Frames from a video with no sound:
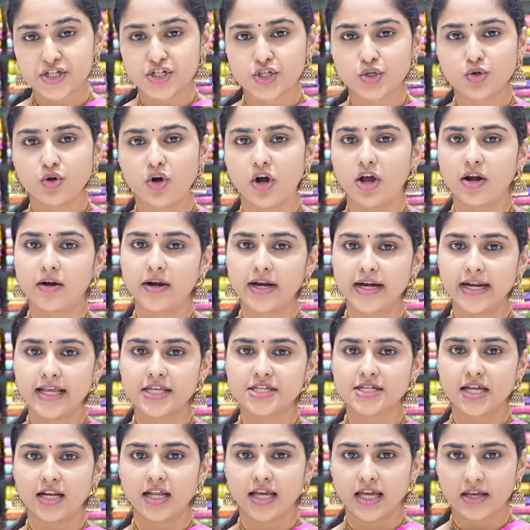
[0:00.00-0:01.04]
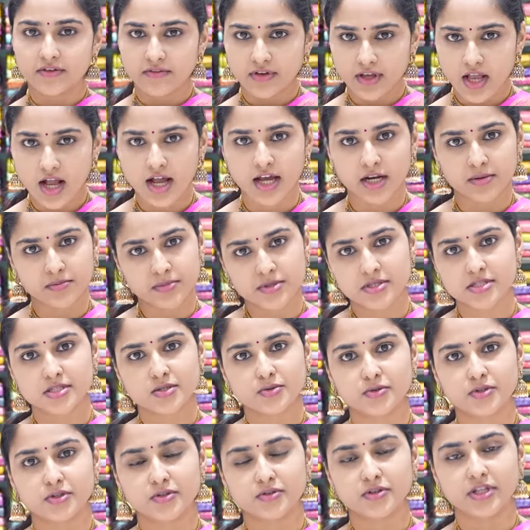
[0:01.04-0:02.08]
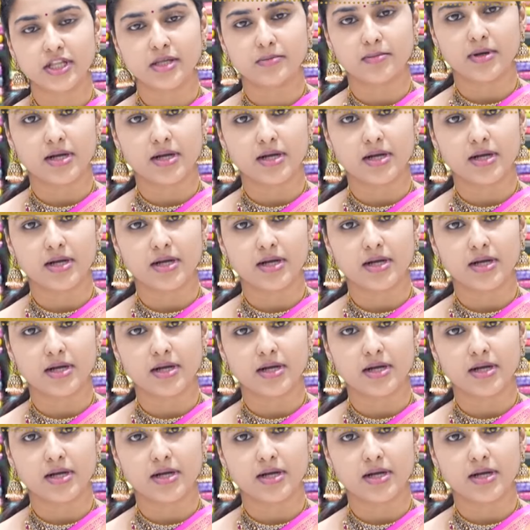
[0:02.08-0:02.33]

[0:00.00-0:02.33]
టిష్యూ ఆల్రెడీ చాలా హెవీగా కనిపిస్తూ ఉంటుంది